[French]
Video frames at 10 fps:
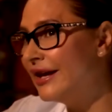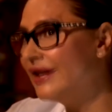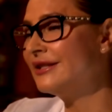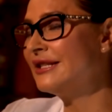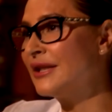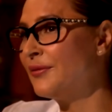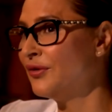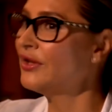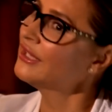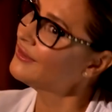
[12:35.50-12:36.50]
est d'ailleurs
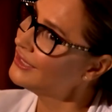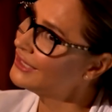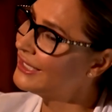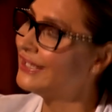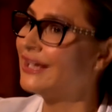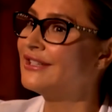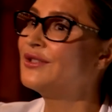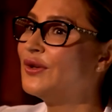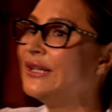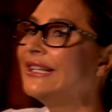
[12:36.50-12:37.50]
distribuée à travers le Canada
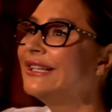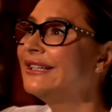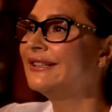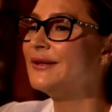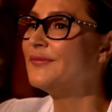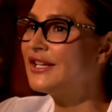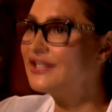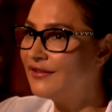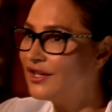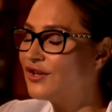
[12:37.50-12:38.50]
sur les
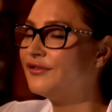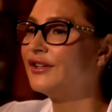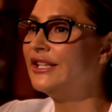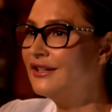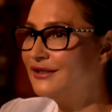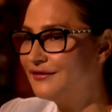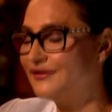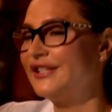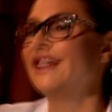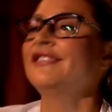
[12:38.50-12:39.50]
marchés francophones et
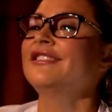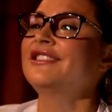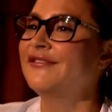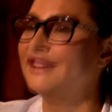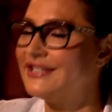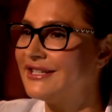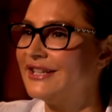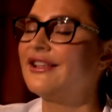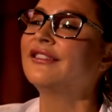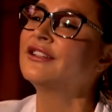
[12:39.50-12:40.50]
anglophones, en tant que chaîne
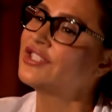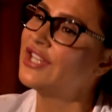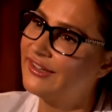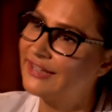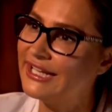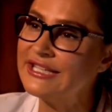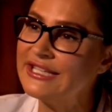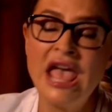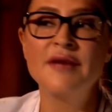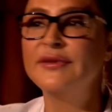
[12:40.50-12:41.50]
française, en tant que chaîne
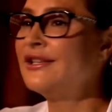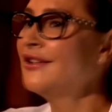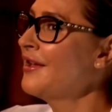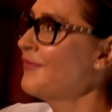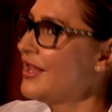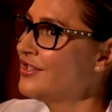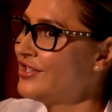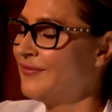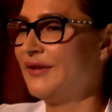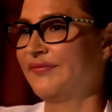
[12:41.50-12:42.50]
anglaise. Mais ça, on n'en parle
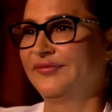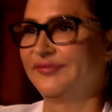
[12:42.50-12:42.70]
jamais.